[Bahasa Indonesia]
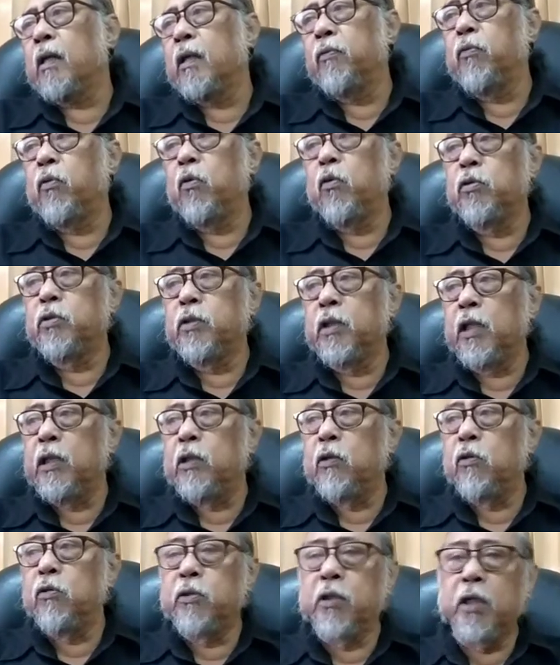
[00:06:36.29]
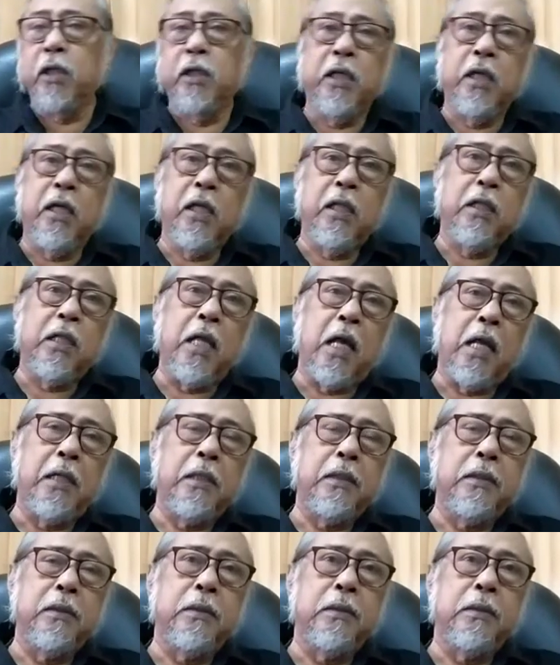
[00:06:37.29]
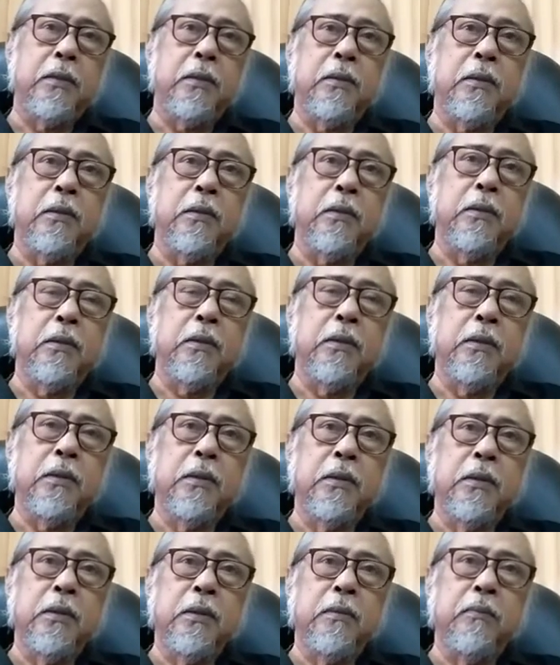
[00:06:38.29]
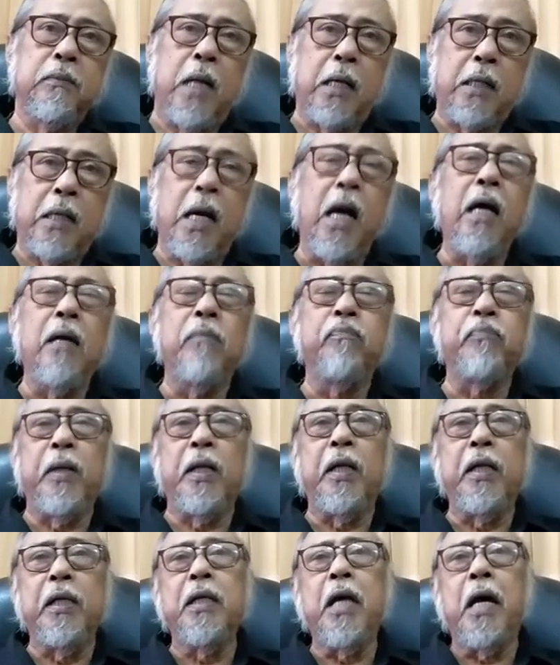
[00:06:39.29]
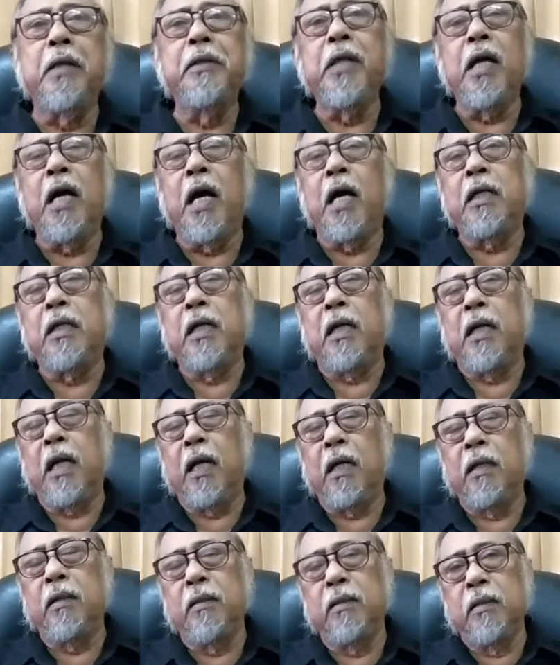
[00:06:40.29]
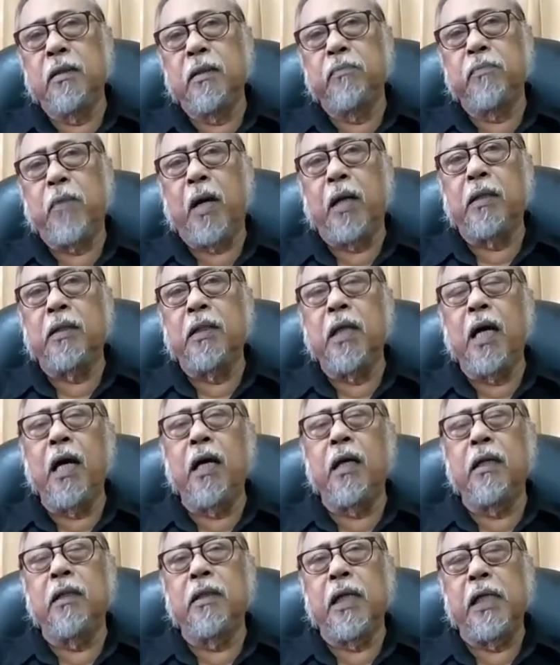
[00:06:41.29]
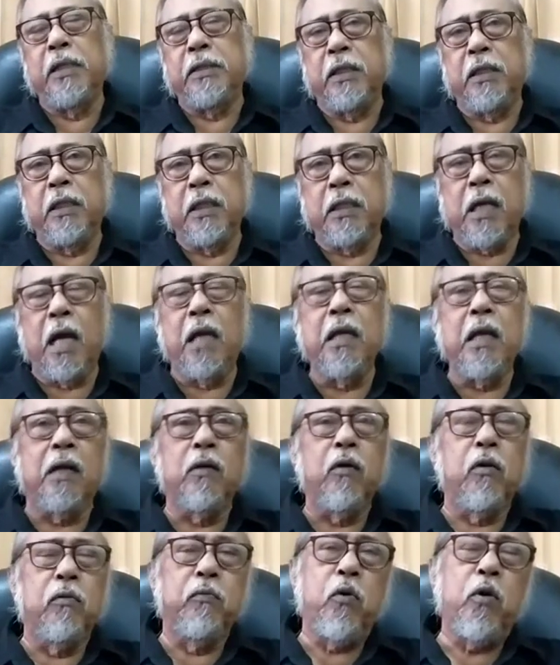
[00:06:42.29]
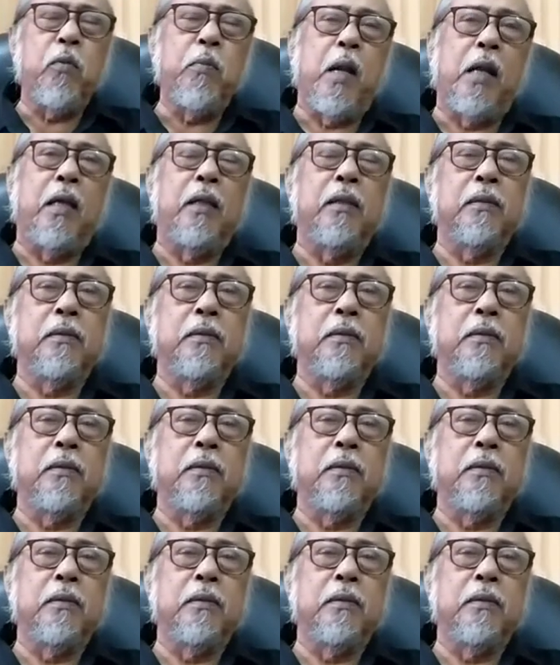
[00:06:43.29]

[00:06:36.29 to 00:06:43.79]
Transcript: revolusi industri digital, maka pilihannya adalah pada estetika yang non formal.